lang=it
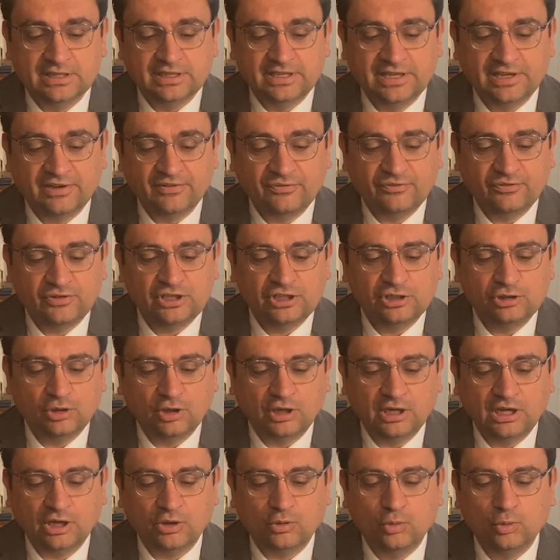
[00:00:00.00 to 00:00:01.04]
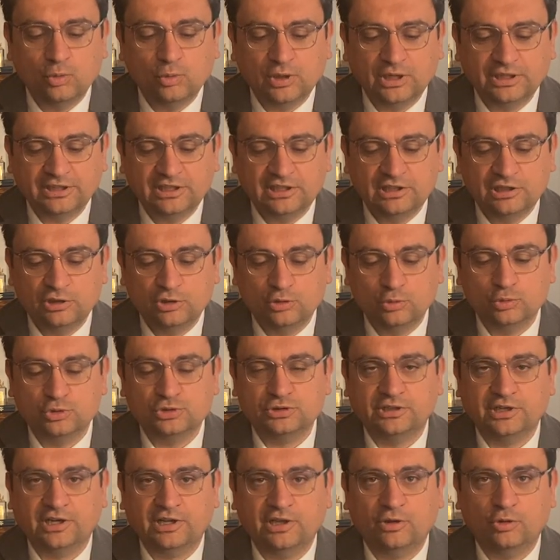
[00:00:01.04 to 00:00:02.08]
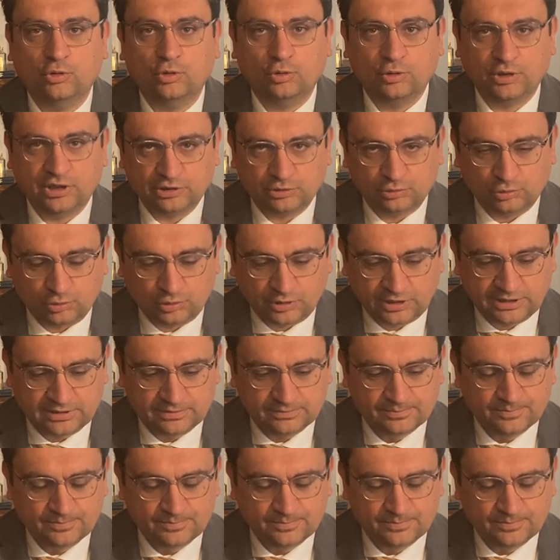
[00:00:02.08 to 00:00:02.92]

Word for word: che affido alla cura dell'illustre oratore.